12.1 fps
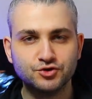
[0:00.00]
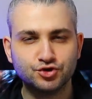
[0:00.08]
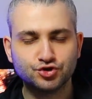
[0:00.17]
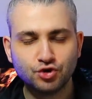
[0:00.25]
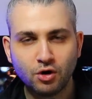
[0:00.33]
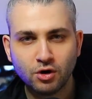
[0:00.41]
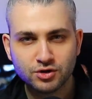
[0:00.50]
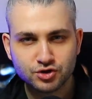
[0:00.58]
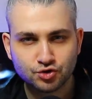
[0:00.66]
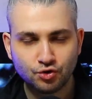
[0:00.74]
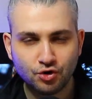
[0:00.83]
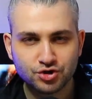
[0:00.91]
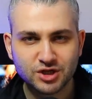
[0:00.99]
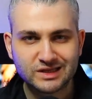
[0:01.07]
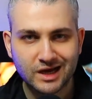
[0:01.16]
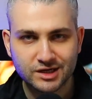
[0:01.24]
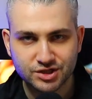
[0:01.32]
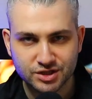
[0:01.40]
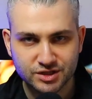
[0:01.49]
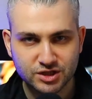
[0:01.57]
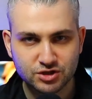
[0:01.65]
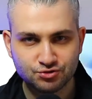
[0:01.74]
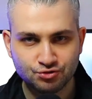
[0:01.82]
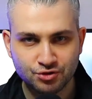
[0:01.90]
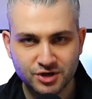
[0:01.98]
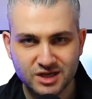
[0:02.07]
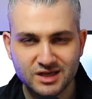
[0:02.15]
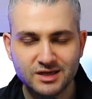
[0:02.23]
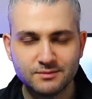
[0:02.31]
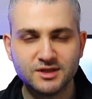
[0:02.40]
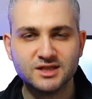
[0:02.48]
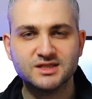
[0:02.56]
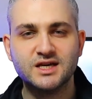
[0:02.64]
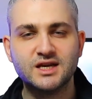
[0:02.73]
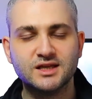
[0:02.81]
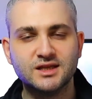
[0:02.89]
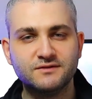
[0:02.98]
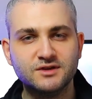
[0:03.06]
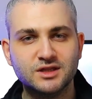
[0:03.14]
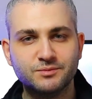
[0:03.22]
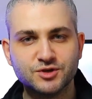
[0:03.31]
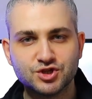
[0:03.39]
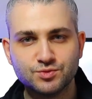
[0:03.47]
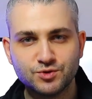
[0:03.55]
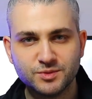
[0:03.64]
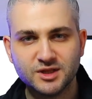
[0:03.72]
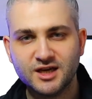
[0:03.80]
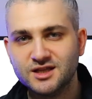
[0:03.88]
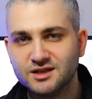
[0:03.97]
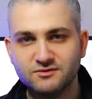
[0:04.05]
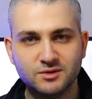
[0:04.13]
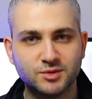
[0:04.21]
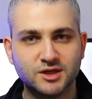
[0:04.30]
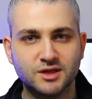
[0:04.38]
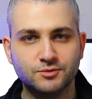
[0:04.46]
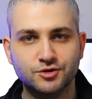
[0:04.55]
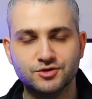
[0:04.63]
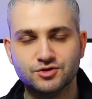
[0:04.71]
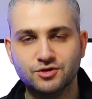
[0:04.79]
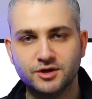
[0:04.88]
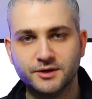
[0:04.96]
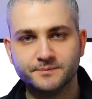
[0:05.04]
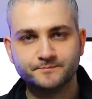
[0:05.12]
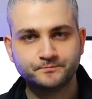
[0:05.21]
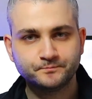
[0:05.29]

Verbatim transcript: И что схоже также с историей именно царя Давида, почему именно это выбрана мной история.